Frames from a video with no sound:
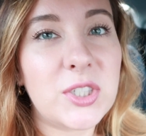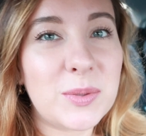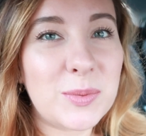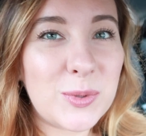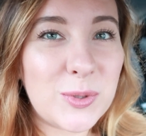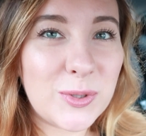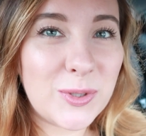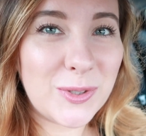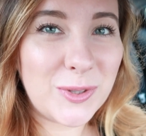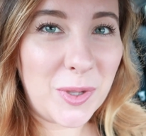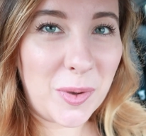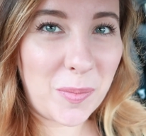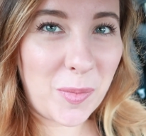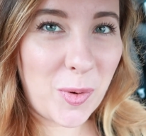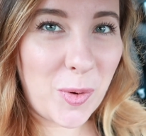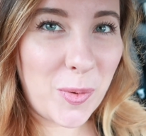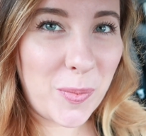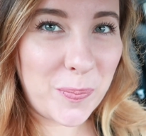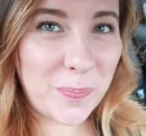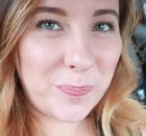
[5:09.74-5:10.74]
jedziemy już do
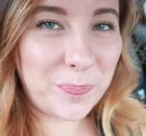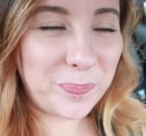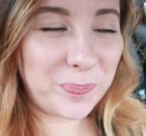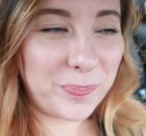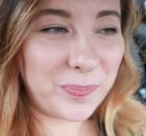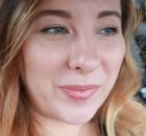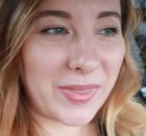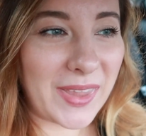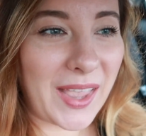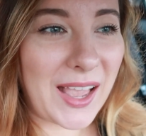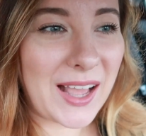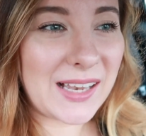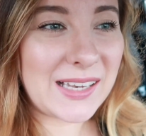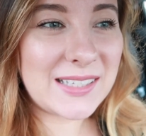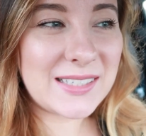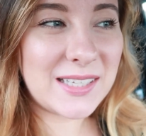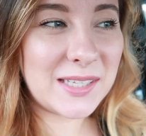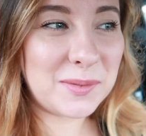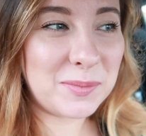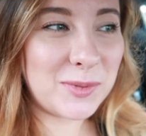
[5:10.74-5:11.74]
domu,
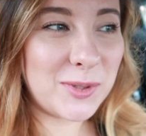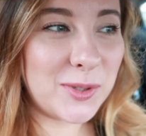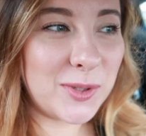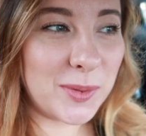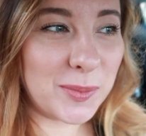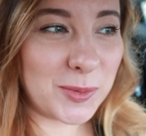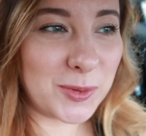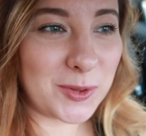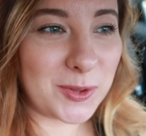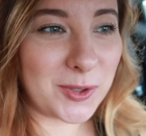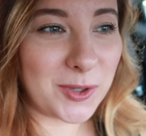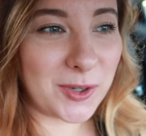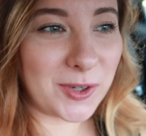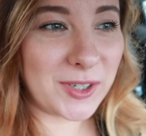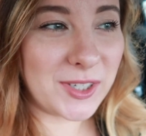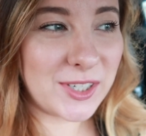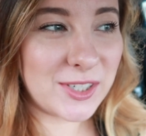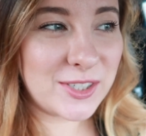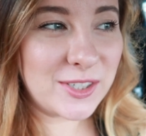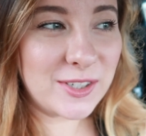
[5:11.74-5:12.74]
ale zanim do domu
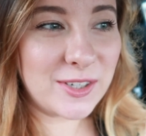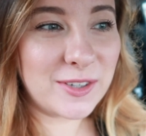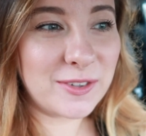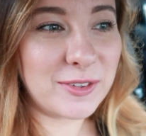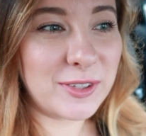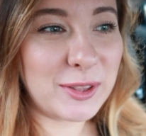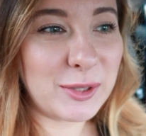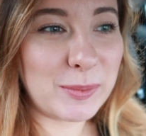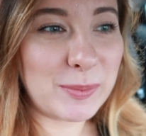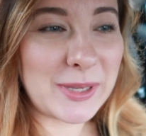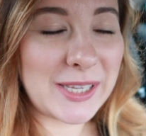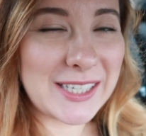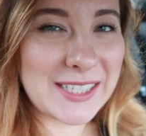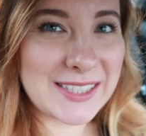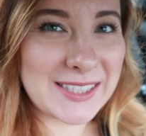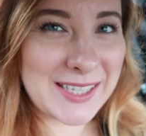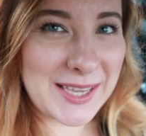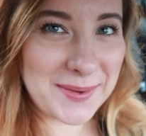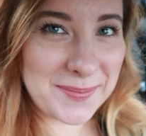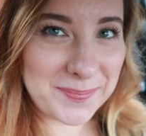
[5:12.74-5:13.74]
to jeszcze w jedno
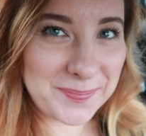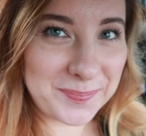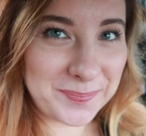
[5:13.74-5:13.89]
miejsce.